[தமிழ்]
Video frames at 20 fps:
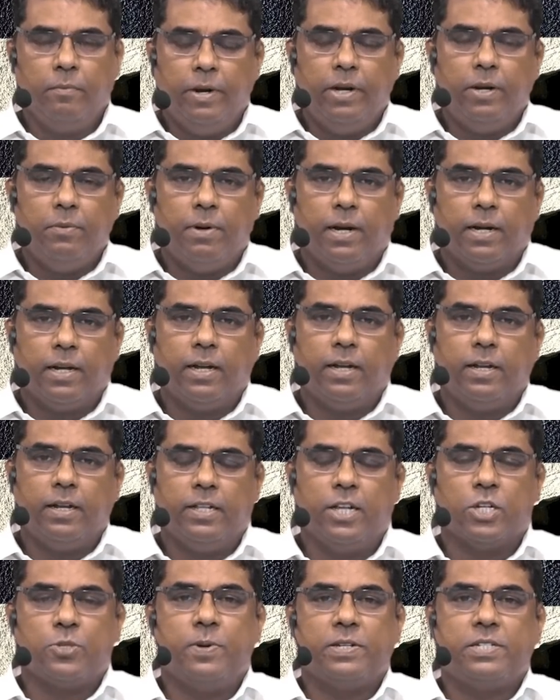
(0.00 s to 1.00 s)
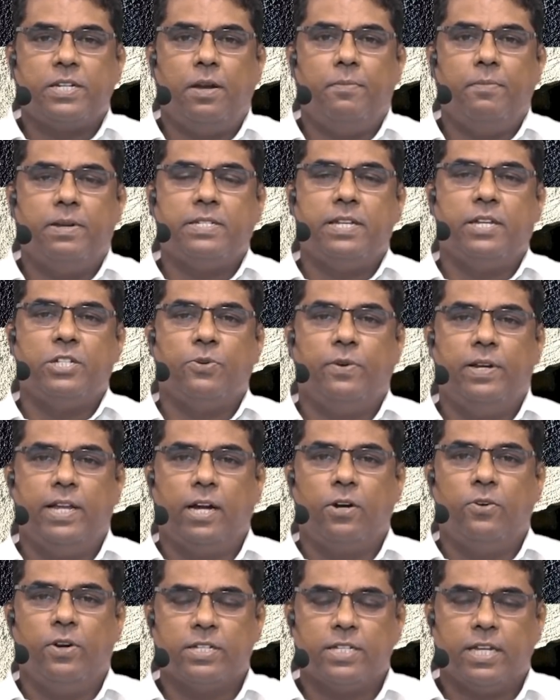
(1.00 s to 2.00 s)
மீண்டுமாக இந்த ஸ்பெஷல் மெசேஜ்
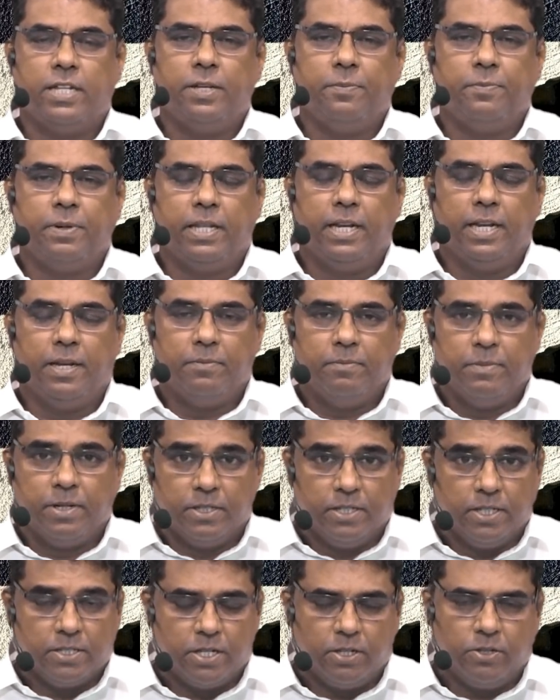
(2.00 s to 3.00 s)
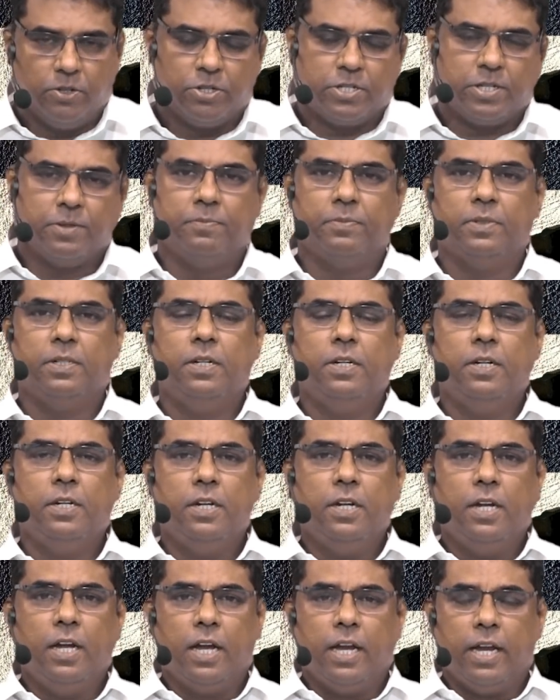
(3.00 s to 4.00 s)
வழியாக உங்களை சந்திப்பதில் மிகுந்த சந்தோஷம்
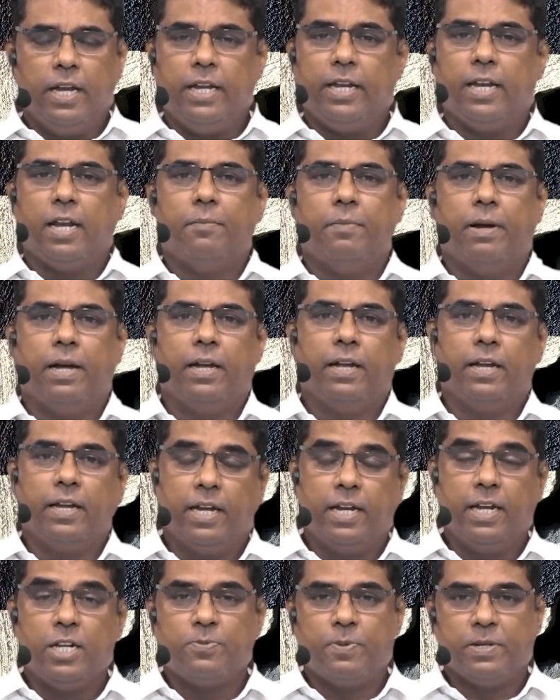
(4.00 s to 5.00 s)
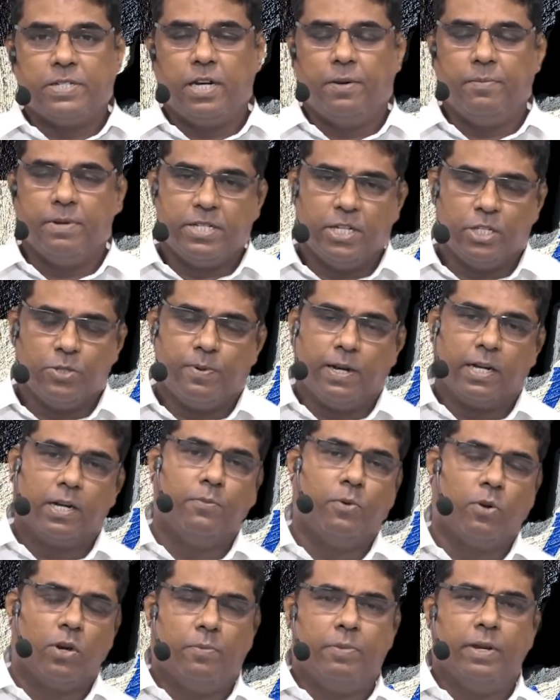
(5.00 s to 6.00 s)
இன்றைக்கி நம்ம என்ன ஸ்பெஷல் மெசேஜ்
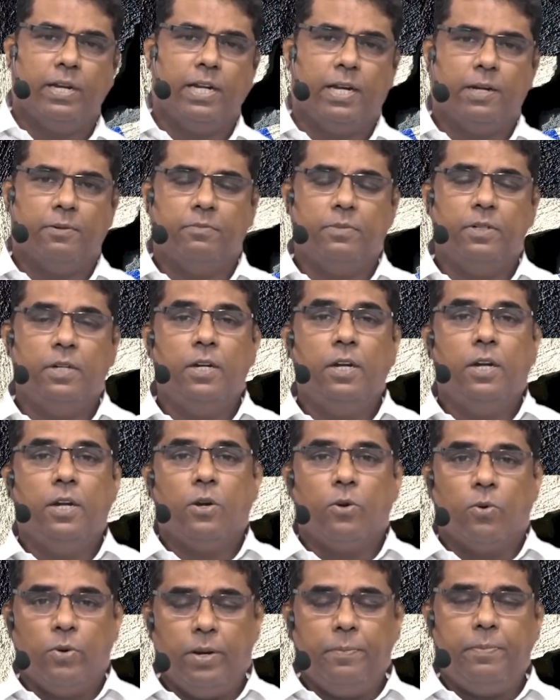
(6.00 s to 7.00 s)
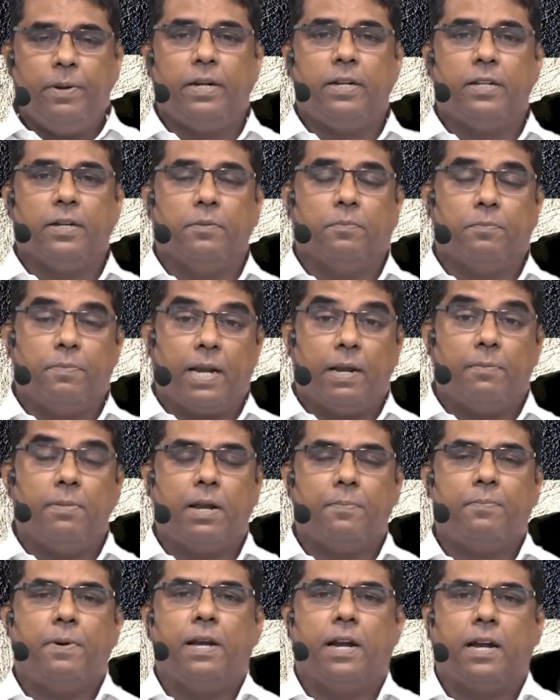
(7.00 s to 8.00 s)
பார்க்க போகிறோம் அப்படின்னா குறிப்பிட்டு
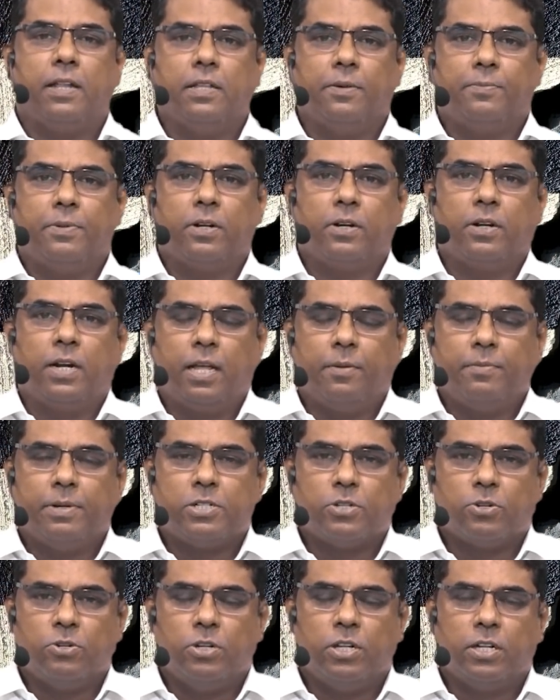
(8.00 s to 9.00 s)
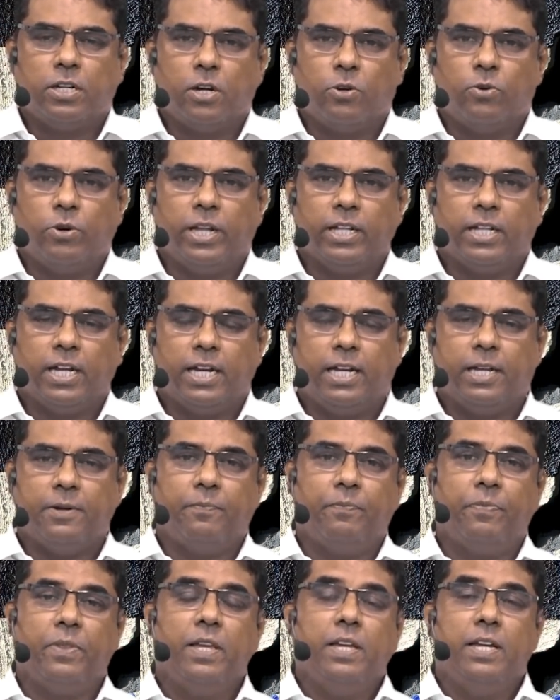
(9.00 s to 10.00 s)
பரபரப்பாக நடந்த நடைபெற்று கொண்டு இருக்கக்கூடியதான
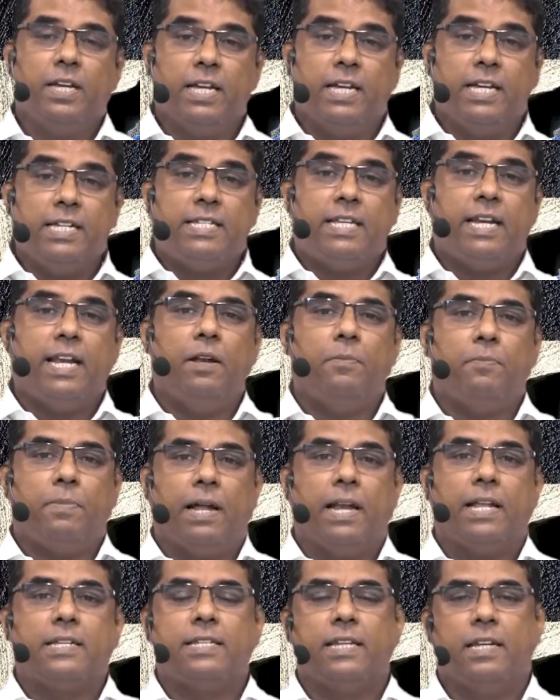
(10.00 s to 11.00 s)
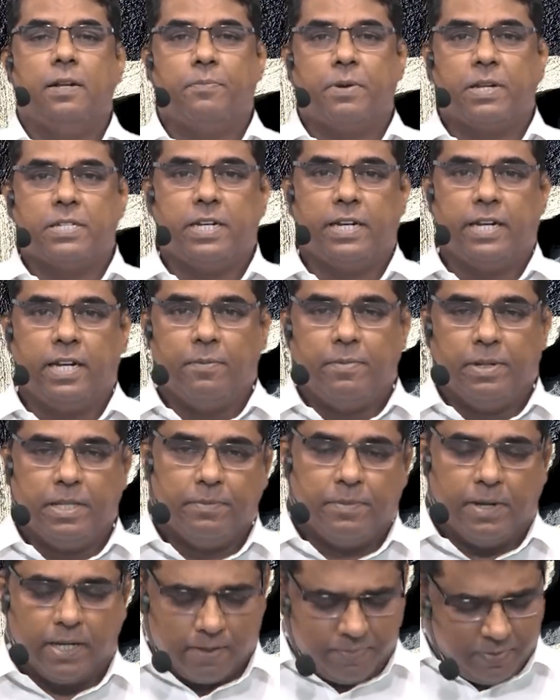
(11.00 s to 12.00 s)
இஸ்ரேல் பாலஸ்தீன பிரச்சனைகளை
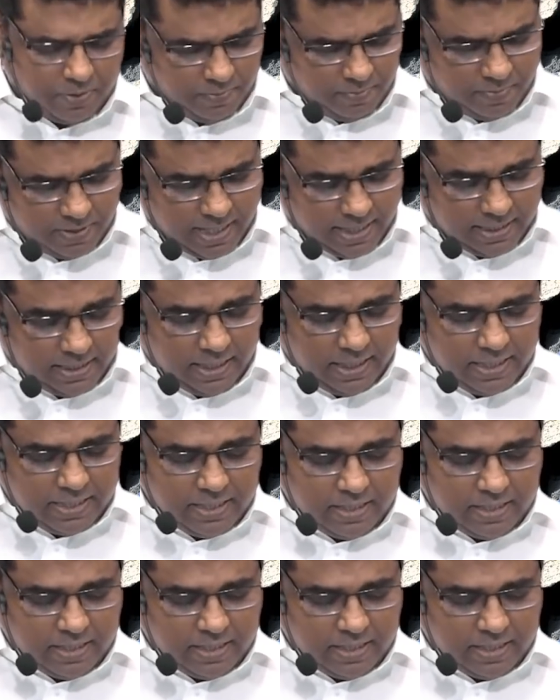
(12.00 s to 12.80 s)
பற்றி பார்க்க போகிறோம் கர்த்தருக்கு